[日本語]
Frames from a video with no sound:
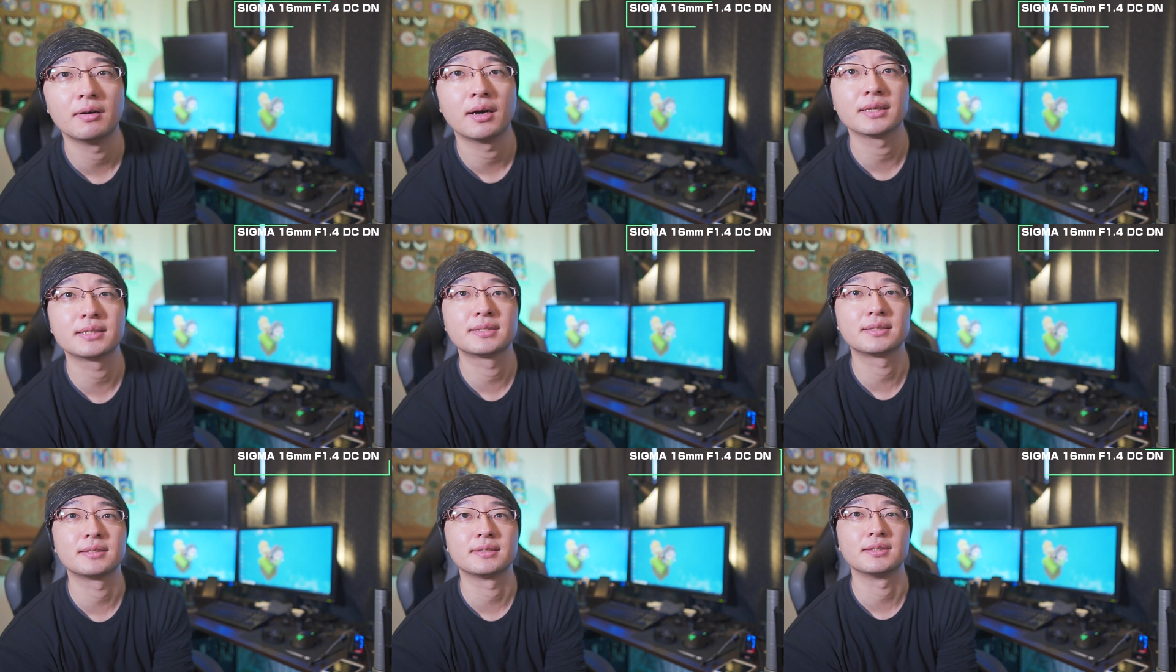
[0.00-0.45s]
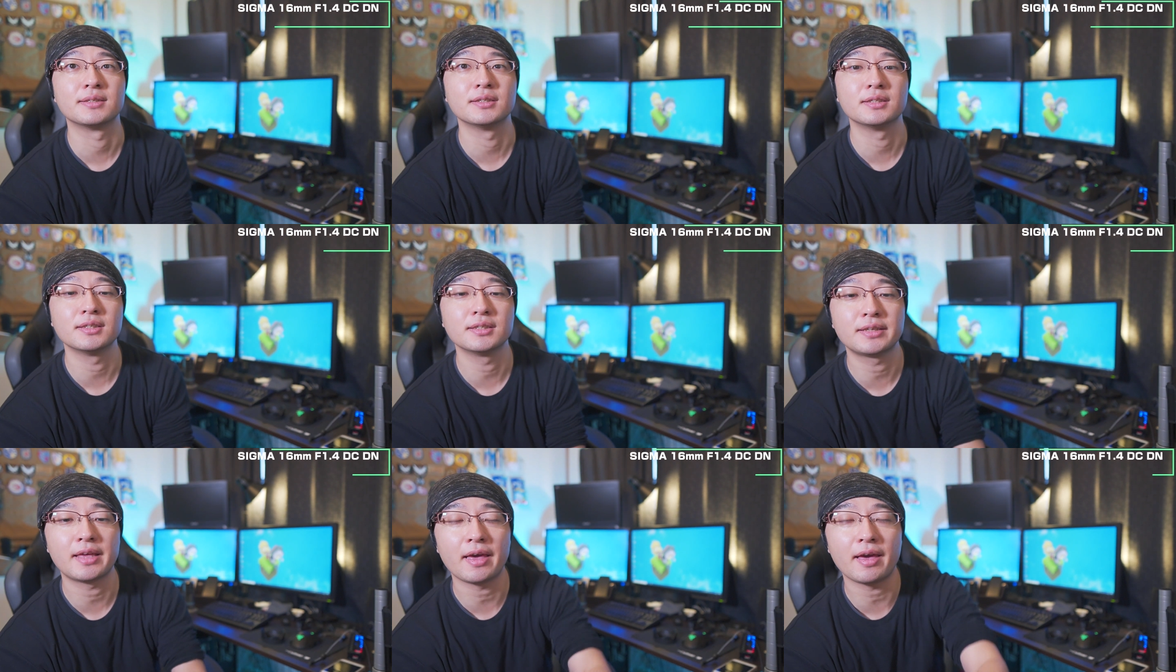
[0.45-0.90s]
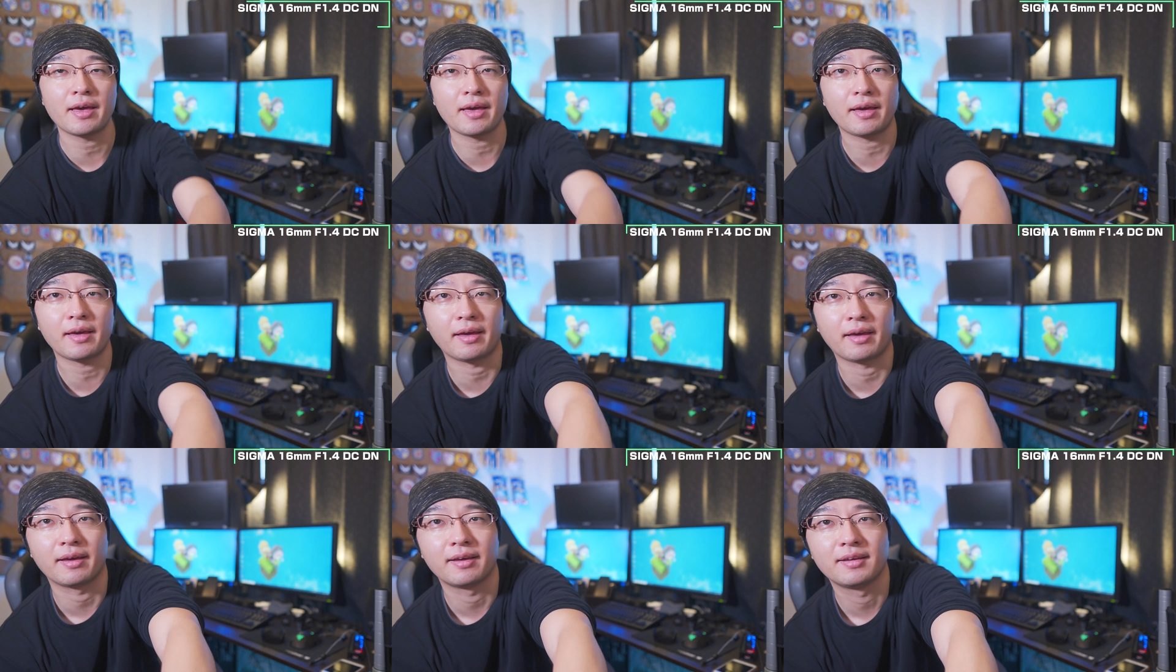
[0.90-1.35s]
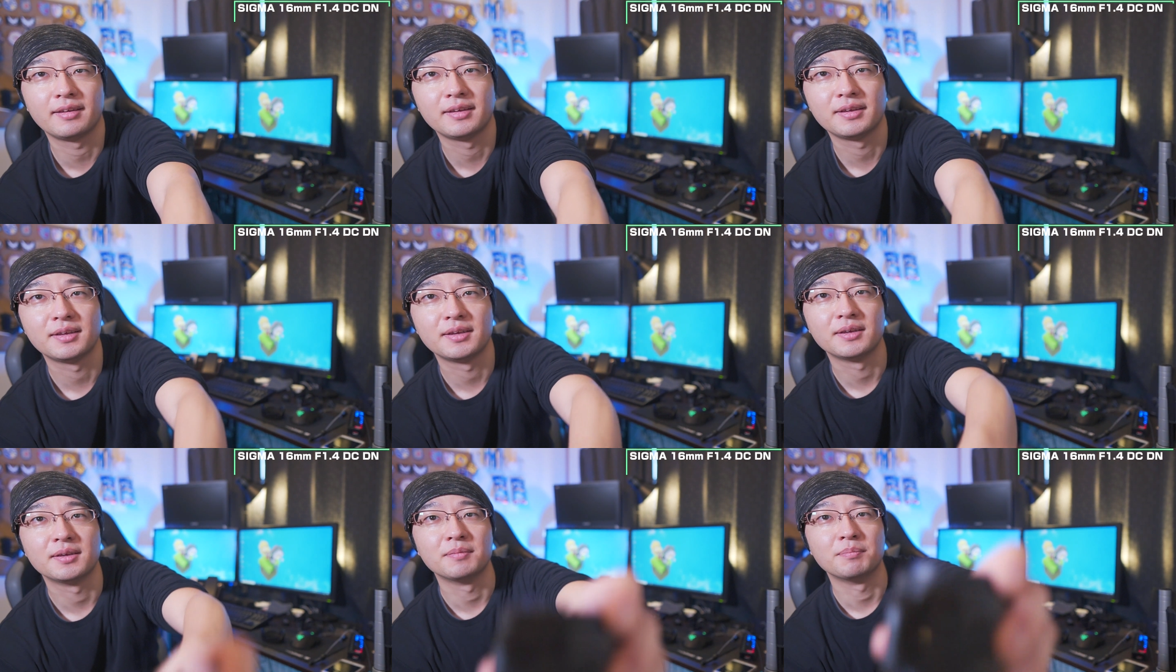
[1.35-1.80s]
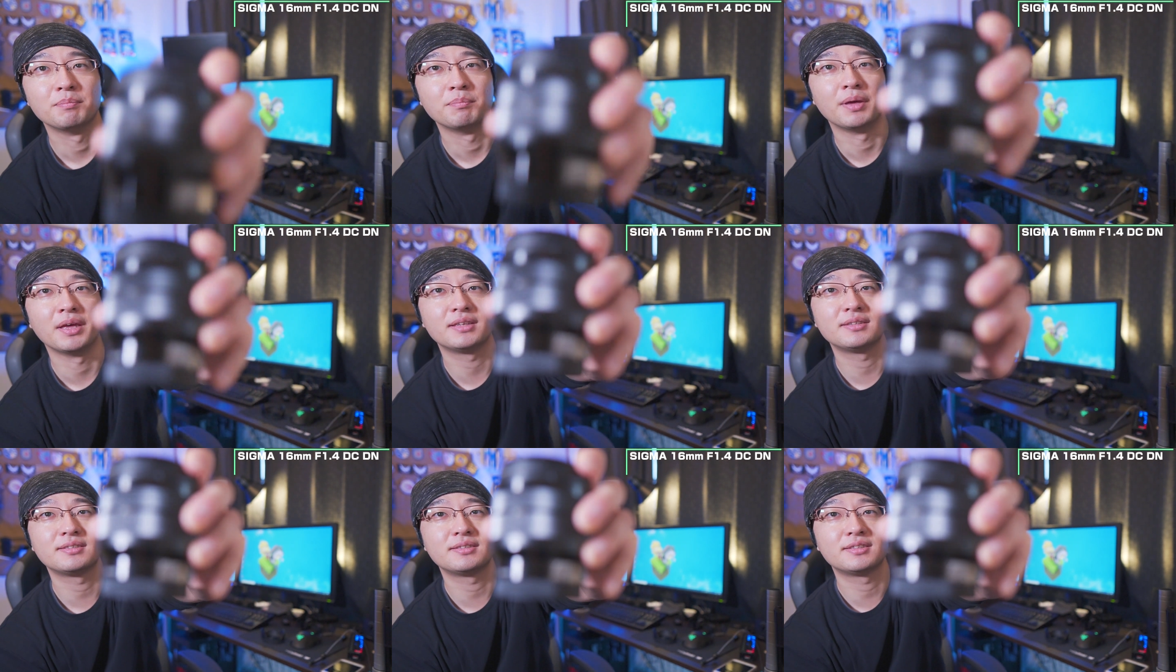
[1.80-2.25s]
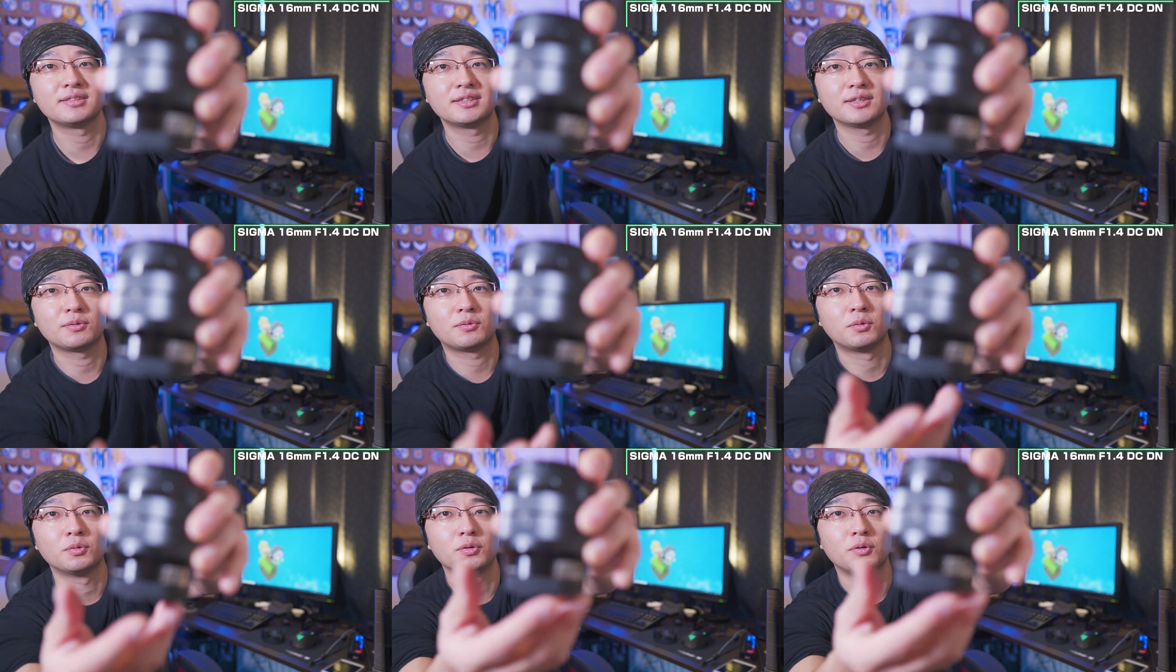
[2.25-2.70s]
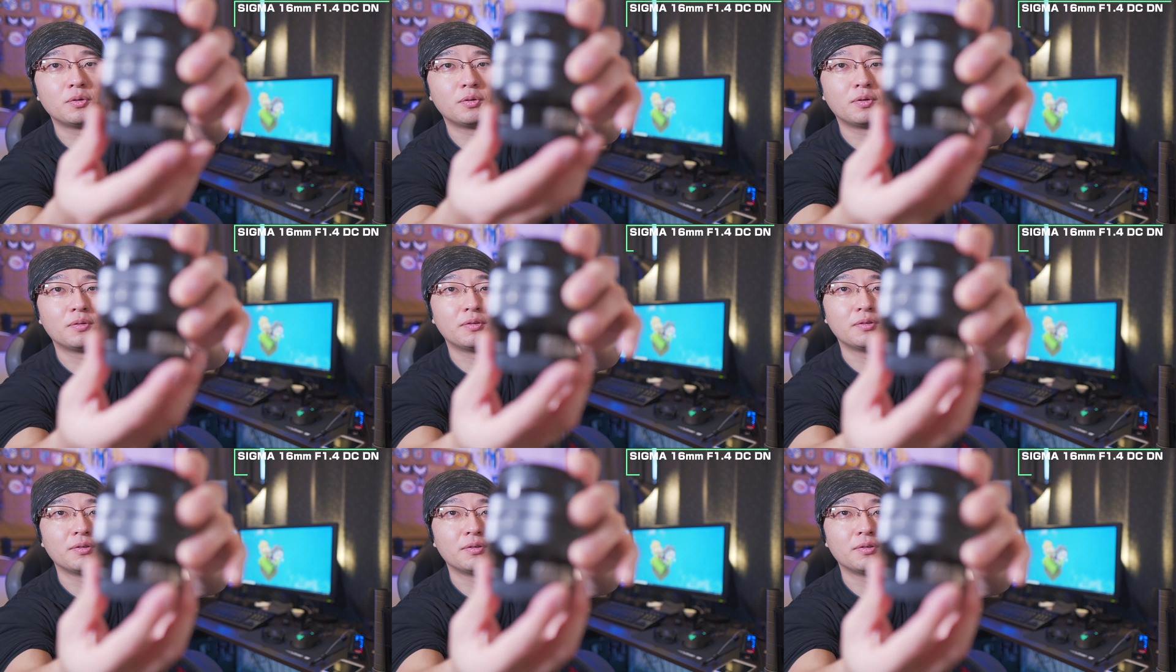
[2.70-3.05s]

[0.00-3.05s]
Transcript: うわ、すげえめっちゃこの、